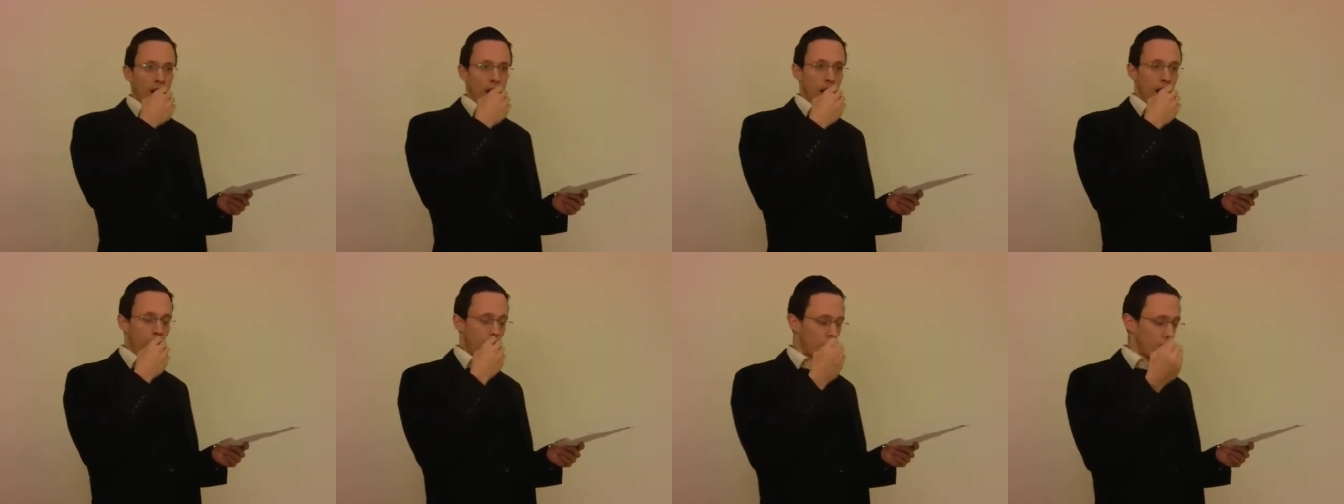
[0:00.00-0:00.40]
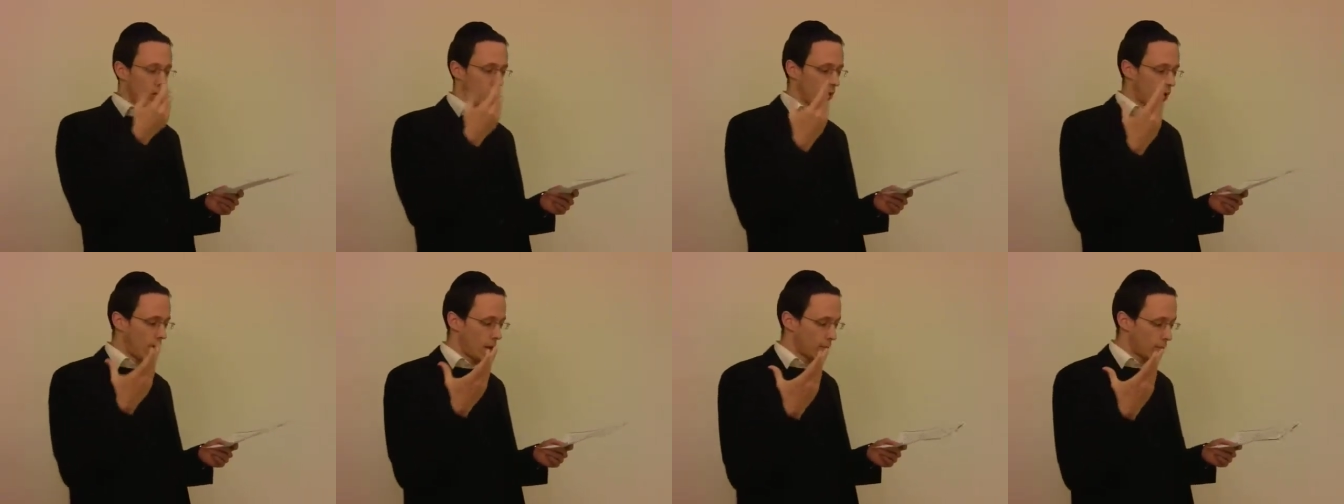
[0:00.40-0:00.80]

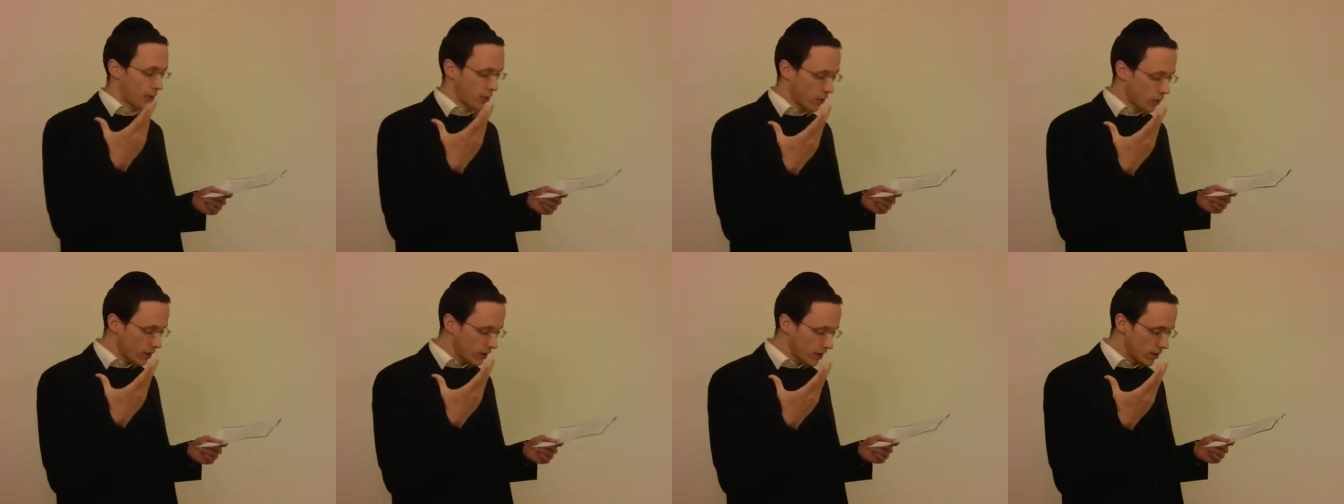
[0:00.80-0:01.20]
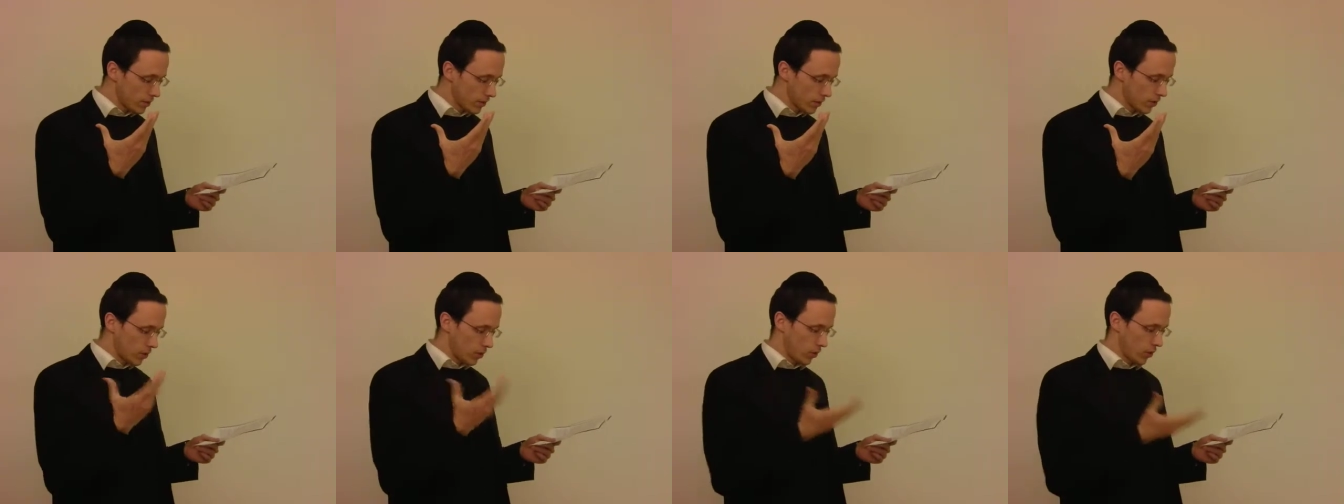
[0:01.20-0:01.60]
Alors, a priori,
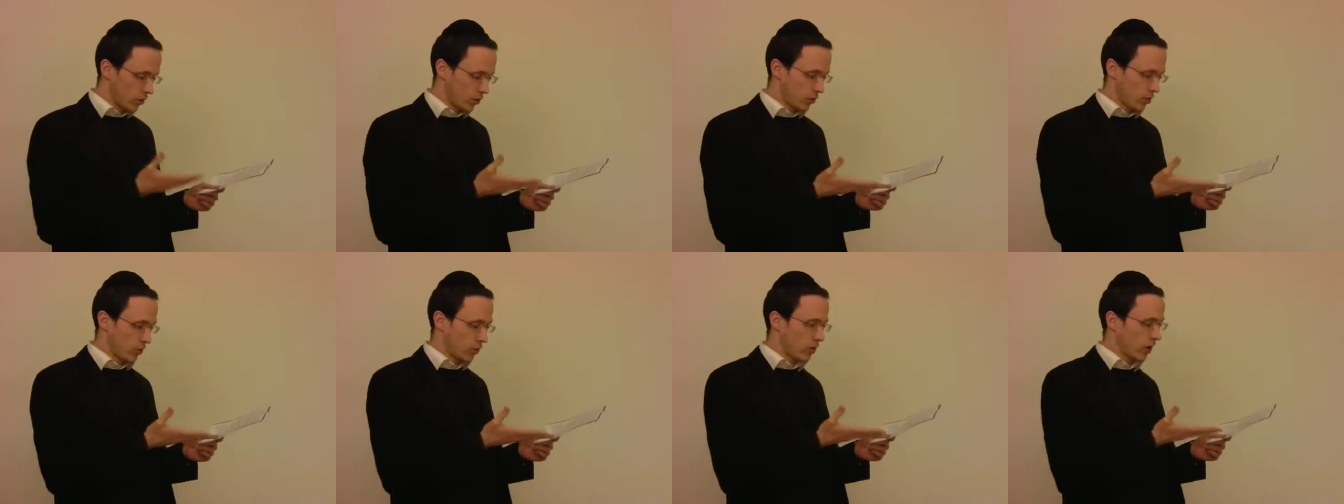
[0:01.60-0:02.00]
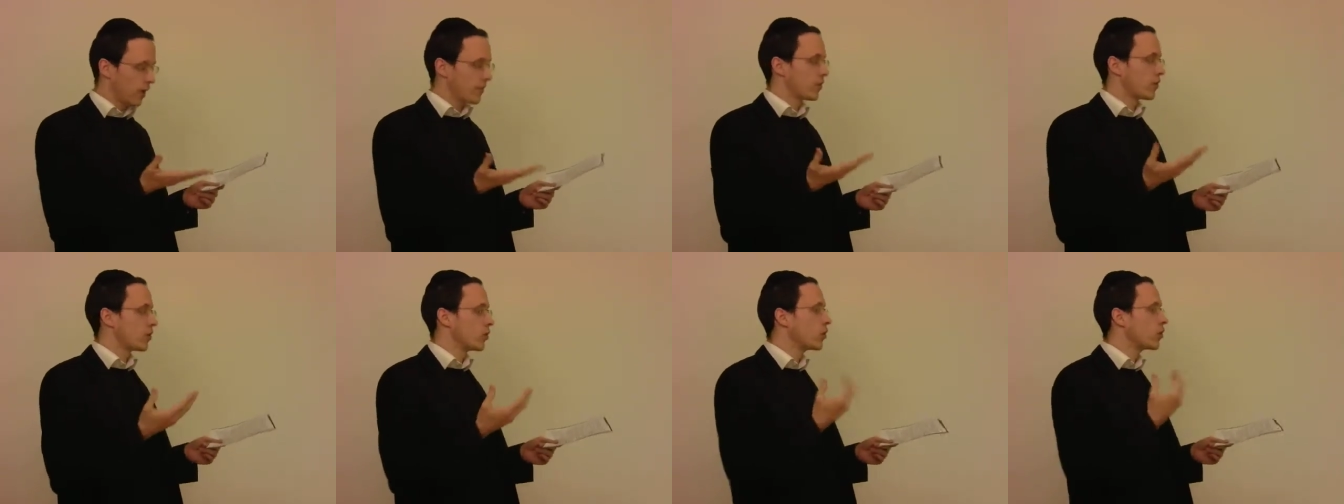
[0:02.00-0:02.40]
le, demande le Ravelou,